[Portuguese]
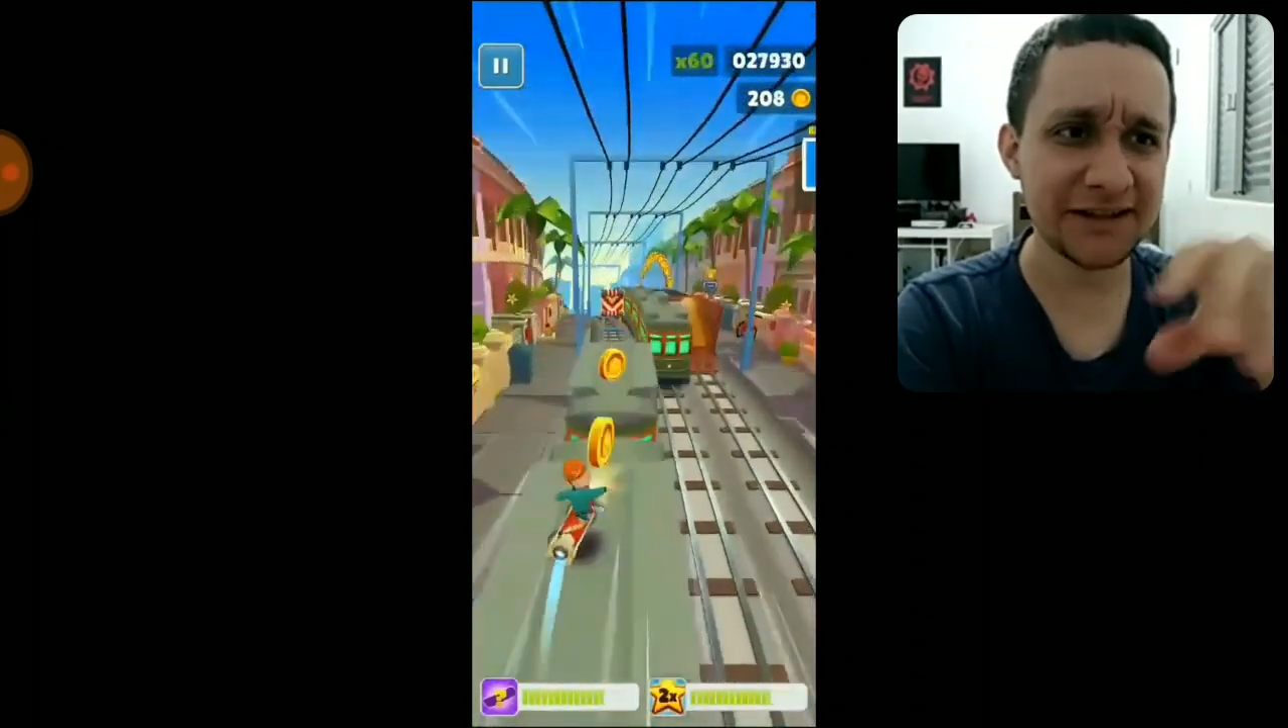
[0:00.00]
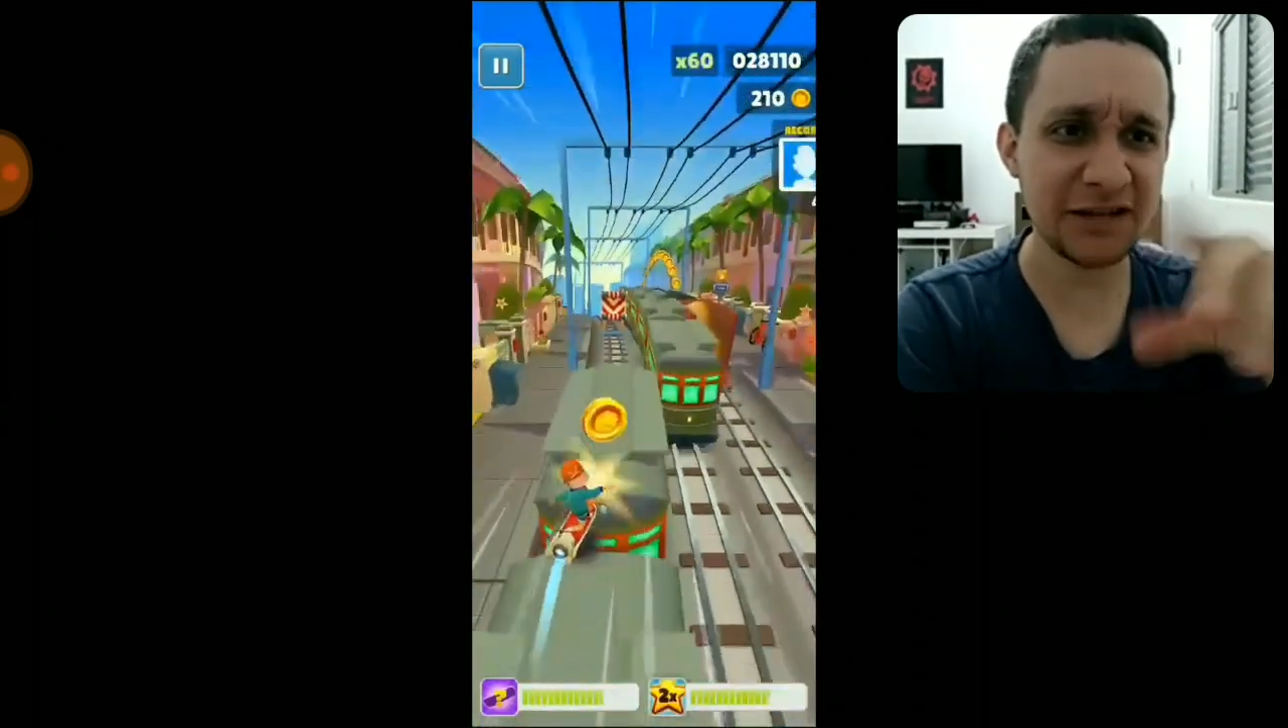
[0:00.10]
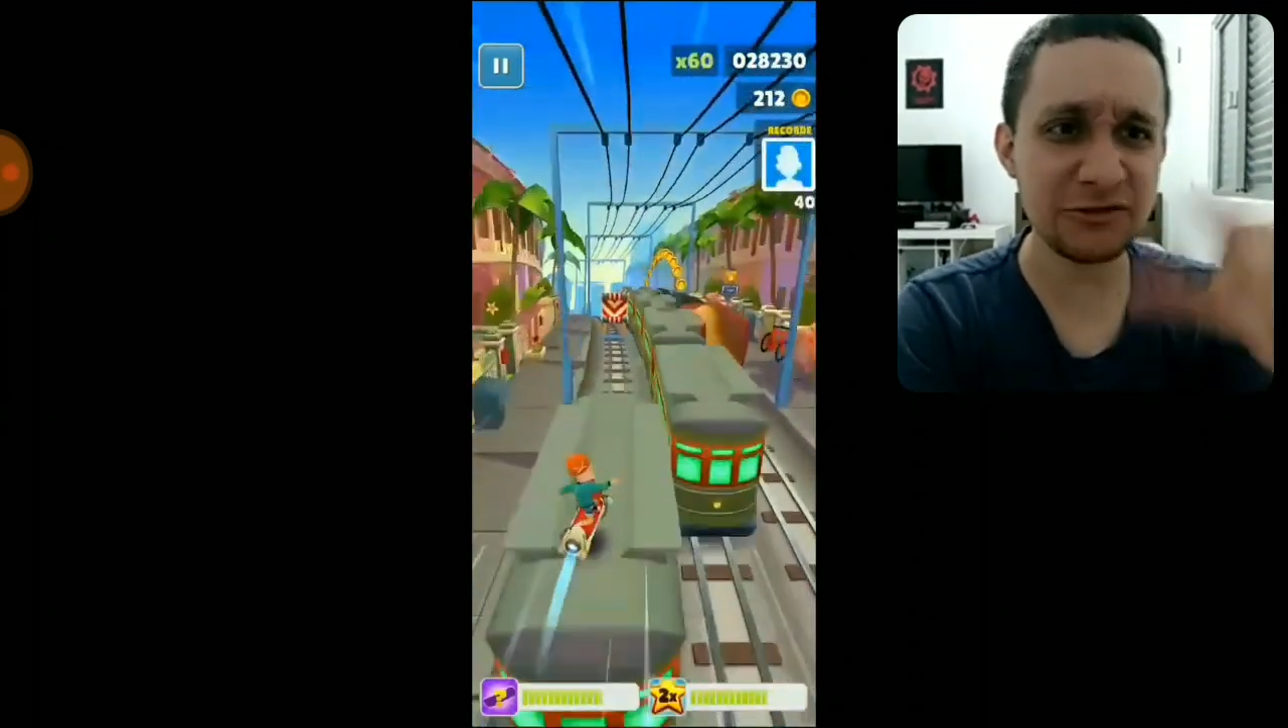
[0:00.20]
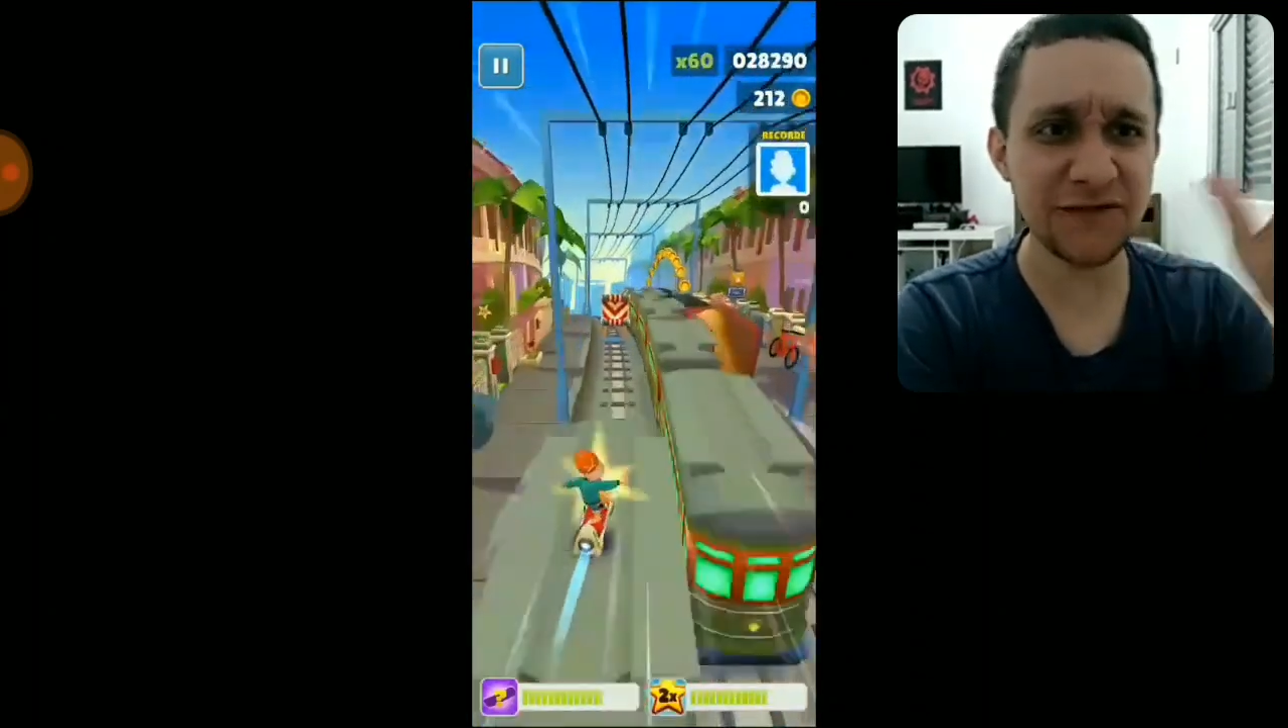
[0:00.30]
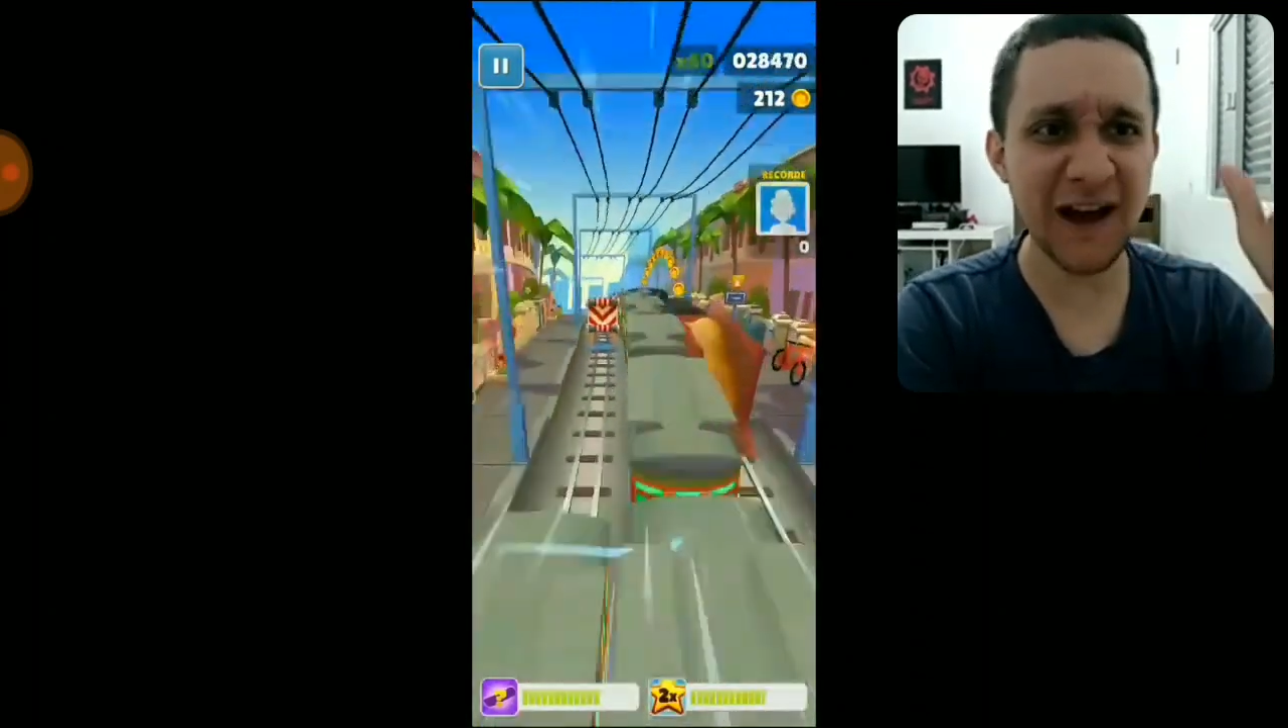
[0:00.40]

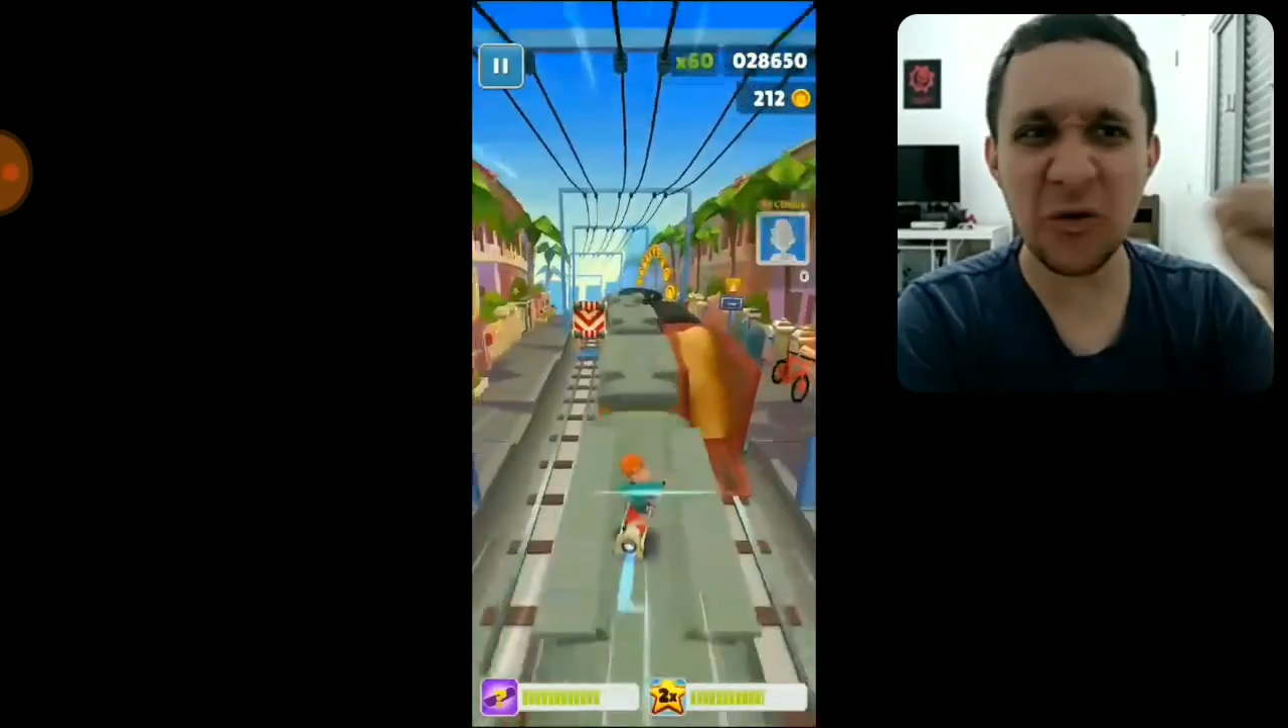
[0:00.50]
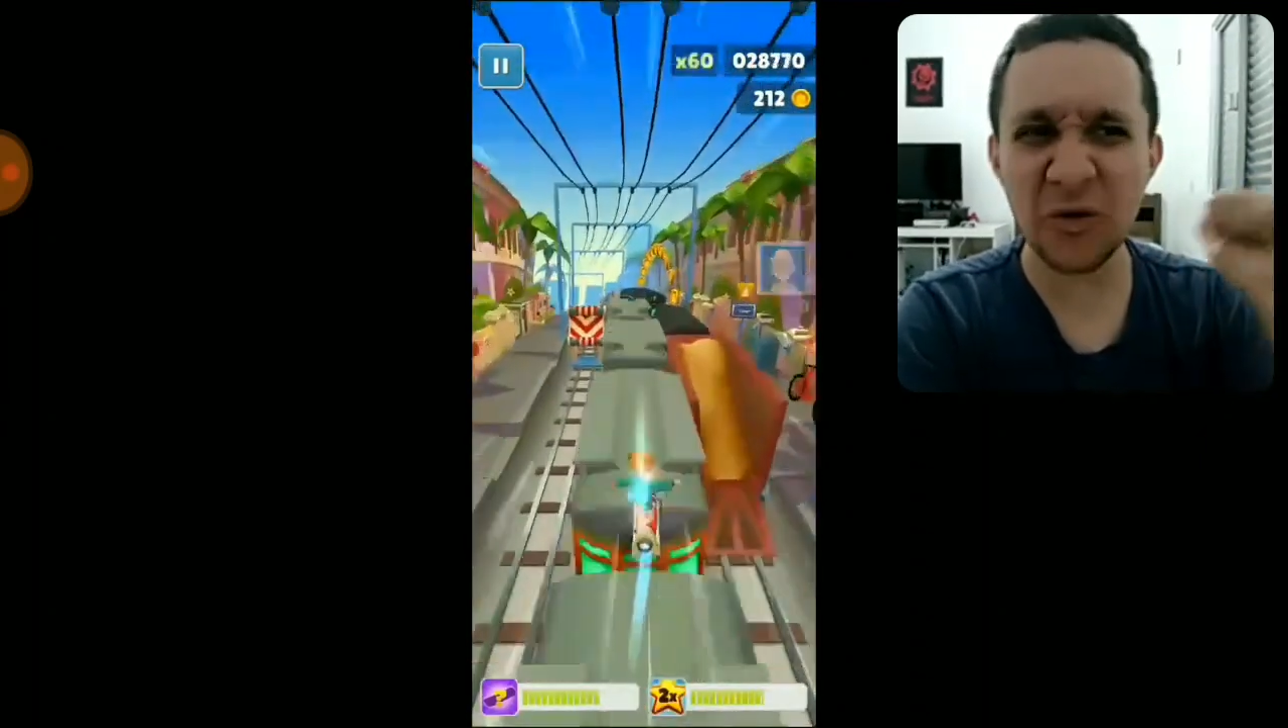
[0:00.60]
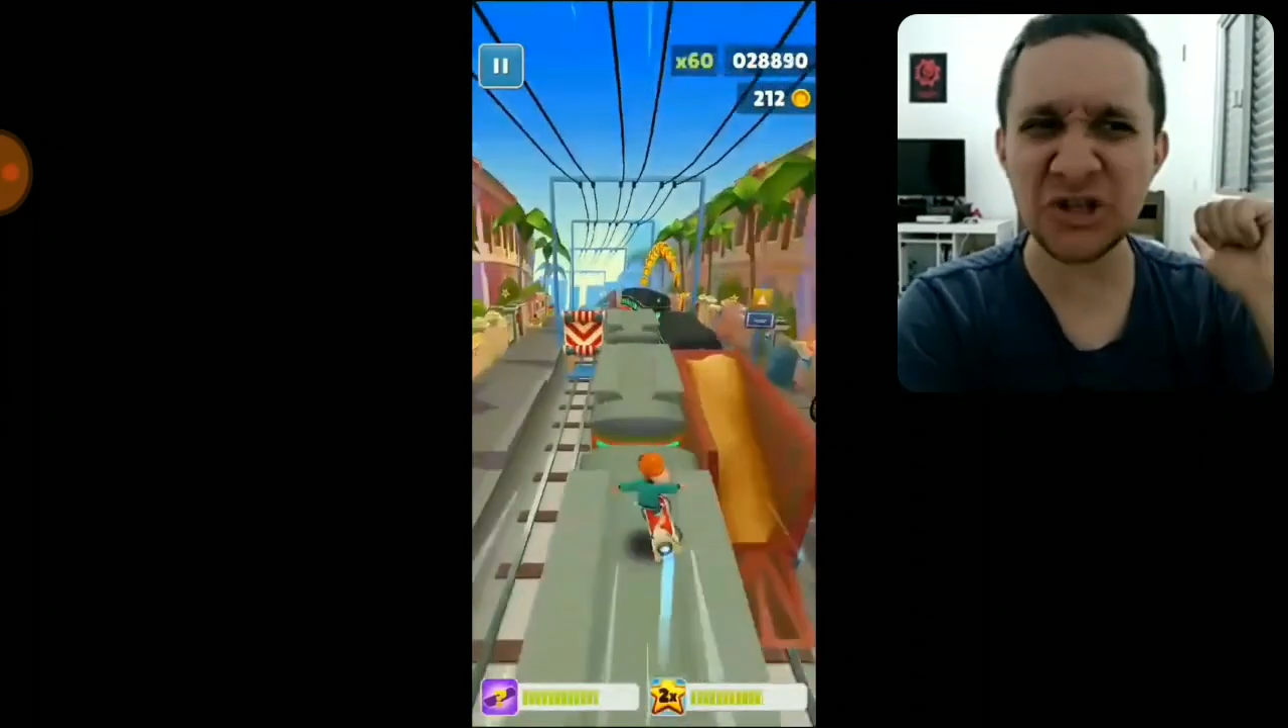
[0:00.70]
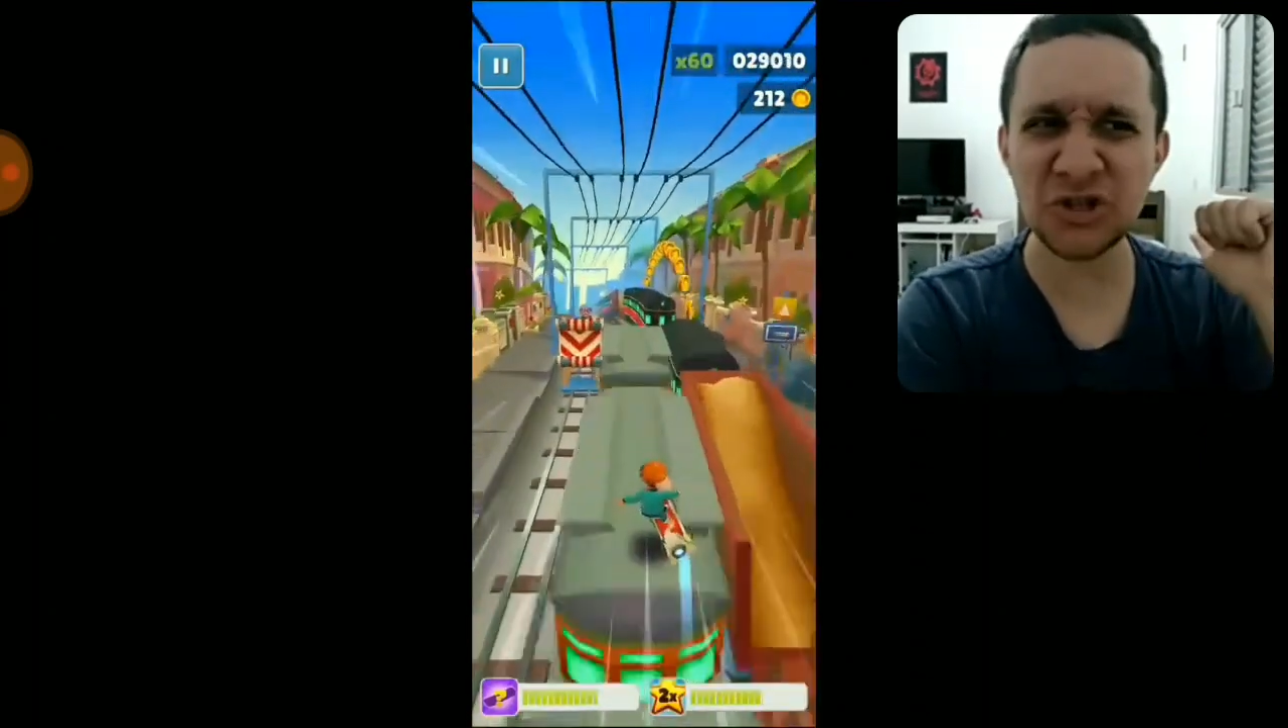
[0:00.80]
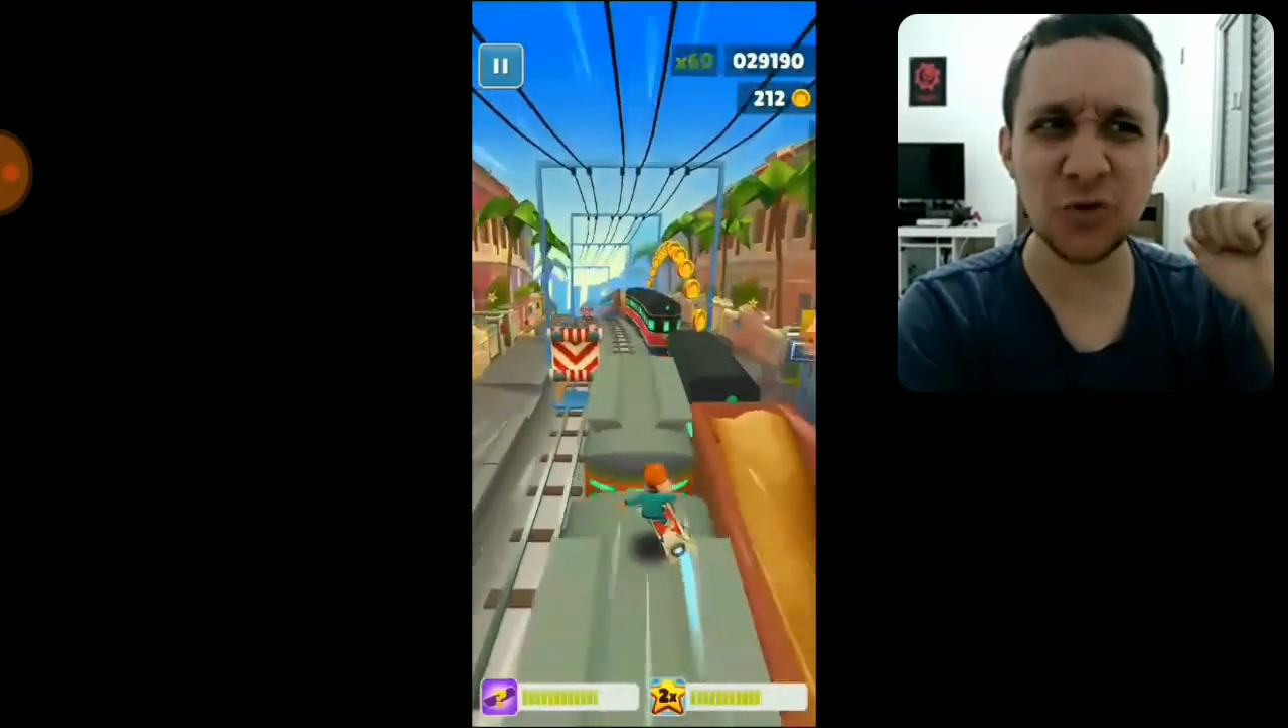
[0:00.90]
tem os vagões